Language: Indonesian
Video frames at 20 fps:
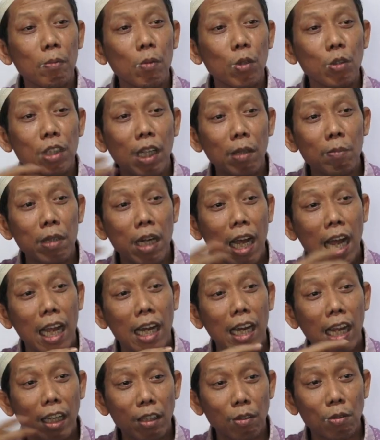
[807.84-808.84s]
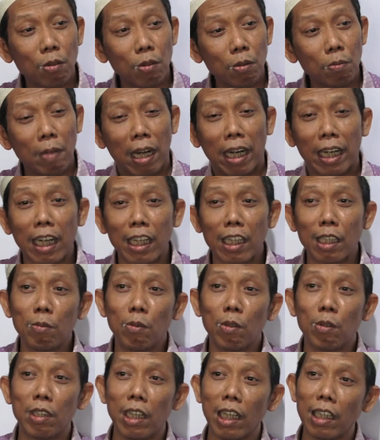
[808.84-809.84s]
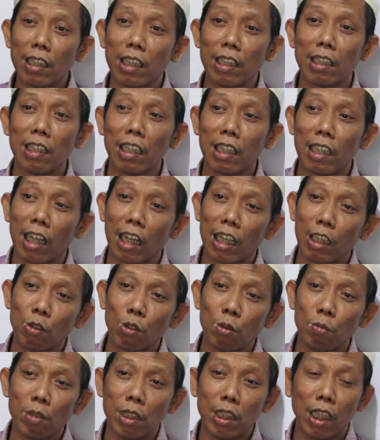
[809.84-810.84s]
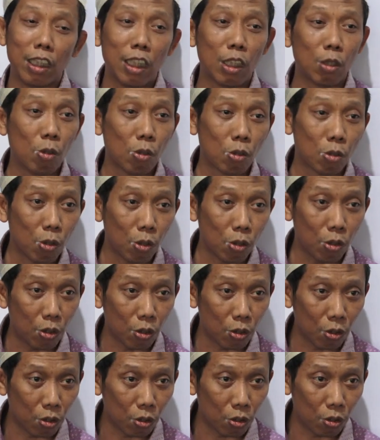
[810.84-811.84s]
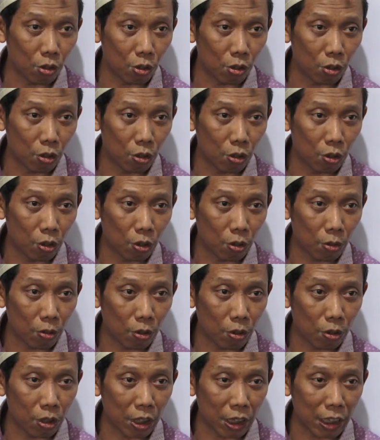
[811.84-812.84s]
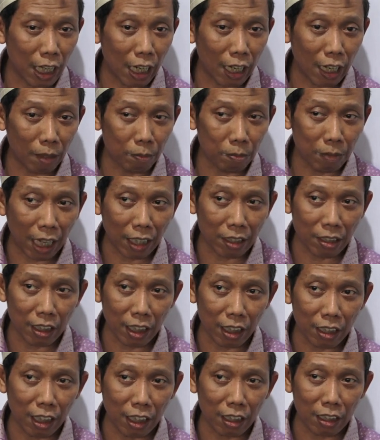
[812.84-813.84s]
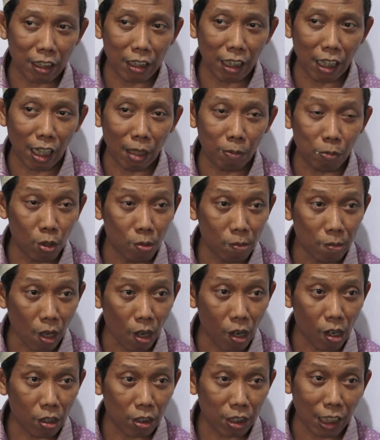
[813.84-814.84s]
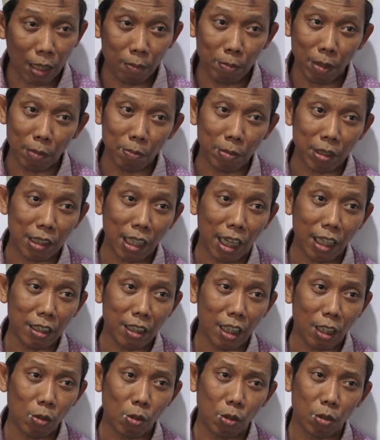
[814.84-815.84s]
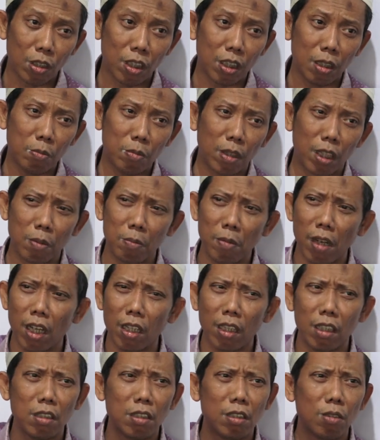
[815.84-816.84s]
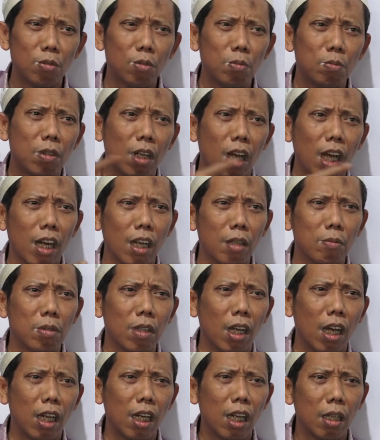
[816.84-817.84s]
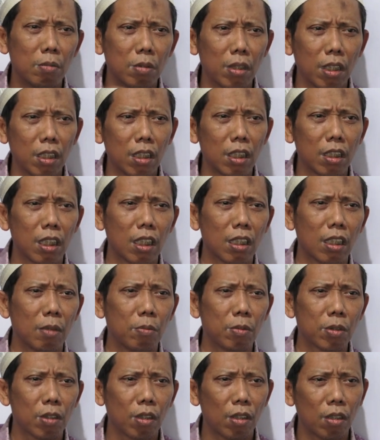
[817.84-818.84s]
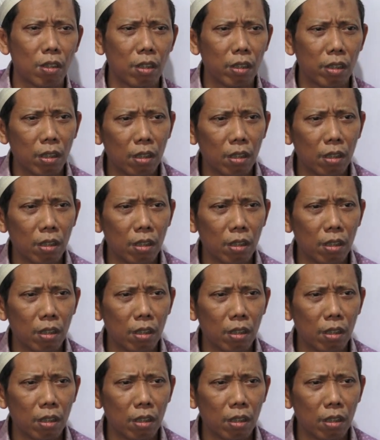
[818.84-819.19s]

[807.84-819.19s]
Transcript: memuja berhala itu. Maka kemudian ketika itu menjadi rukun di dalam haji dan di dalam umrah, sahabat bertanya, "Loh, ini bagaimana di situ berhala-berhala begini kita masuk